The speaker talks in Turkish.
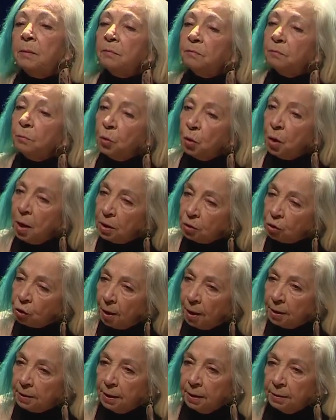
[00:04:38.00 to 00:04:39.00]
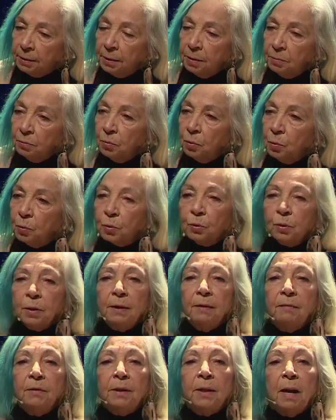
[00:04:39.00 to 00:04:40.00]
Müracaat ettim, huzur
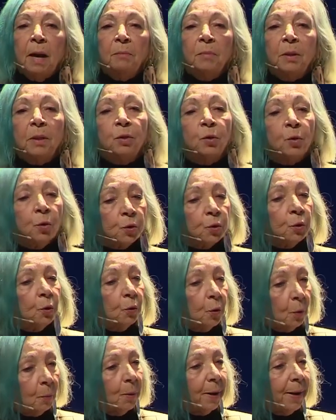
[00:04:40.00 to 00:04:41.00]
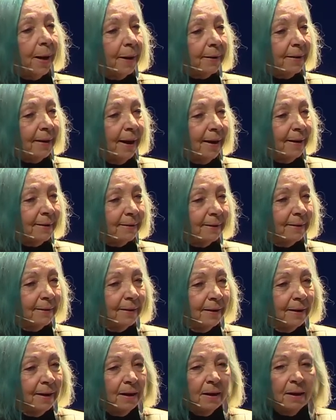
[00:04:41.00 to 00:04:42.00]
evinden bir sosyolog bayan geldi.
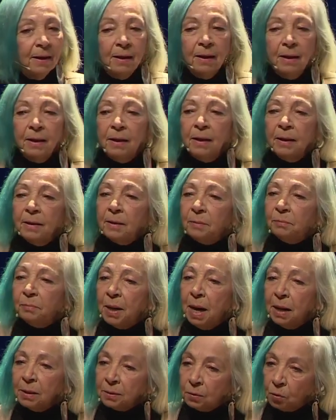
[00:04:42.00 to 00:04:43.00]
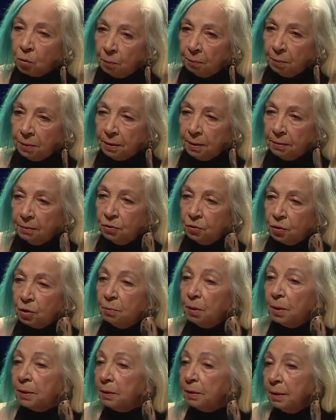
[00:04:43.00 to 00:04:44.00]
Biraz sohbet edince
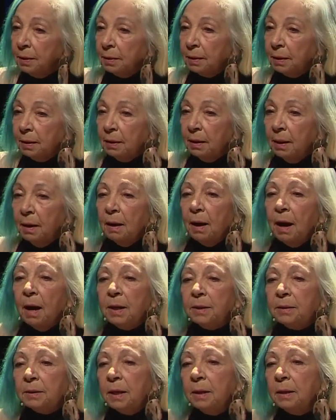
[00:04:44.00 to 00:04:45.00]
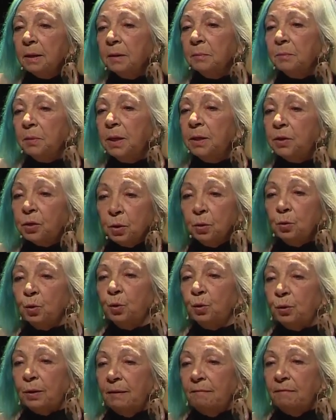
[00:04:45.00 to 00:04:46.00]
bana dedi ki, Aysel Hanım niçin
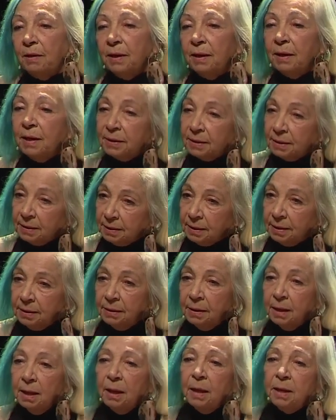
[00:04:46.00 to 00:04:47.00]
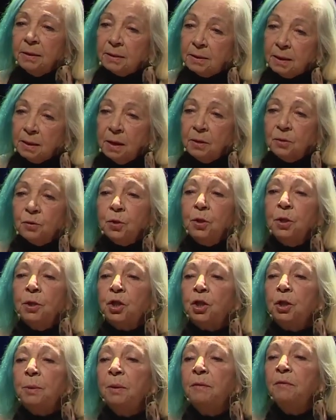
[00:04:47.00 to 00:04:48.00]
huzur evi? Sizin sanatçı
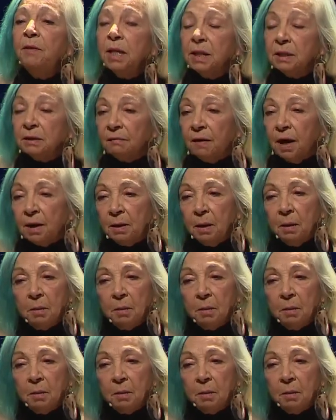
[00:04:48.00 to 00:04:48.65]
yaşam eviniz var.